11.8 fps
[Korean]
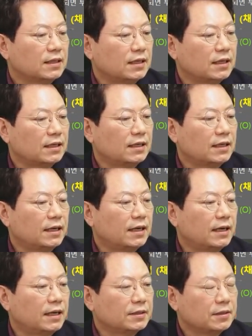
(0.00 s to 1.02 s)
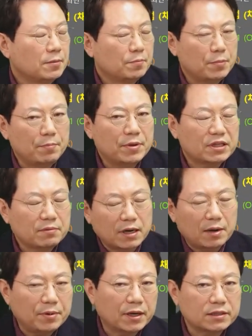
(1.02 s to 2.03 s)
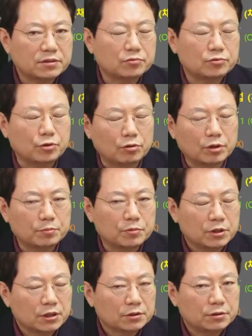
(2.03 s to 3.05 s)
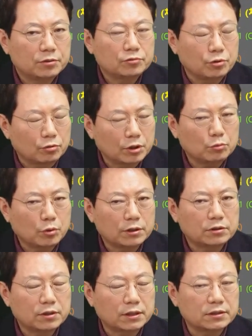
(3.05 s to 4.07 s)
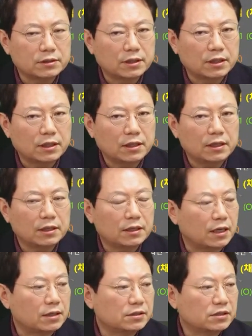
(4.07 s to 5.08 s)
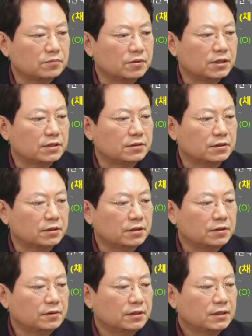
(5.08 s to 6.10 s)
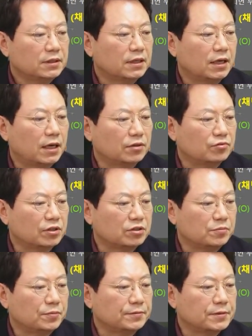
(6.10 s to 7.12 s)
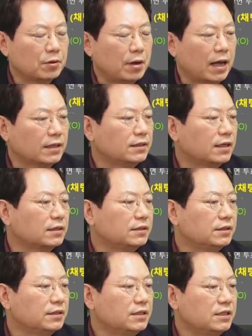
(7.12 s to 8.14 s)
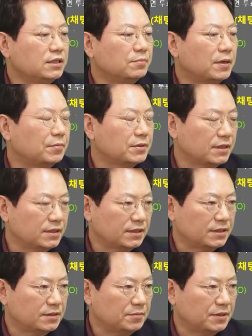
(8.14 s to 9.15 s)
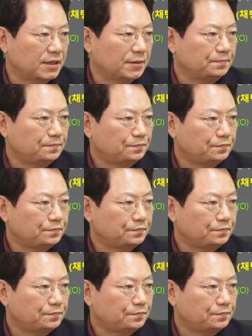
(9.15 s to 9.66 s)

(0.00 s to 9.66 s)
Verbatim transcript: 아, 몇 메타만 앞에 갔어도 결과, 그래도 결과는 똑같을 것 같은데? 라는 측면에서 아, 중앙선 침범 사고 아니다라는 의견이 28% 있습니다.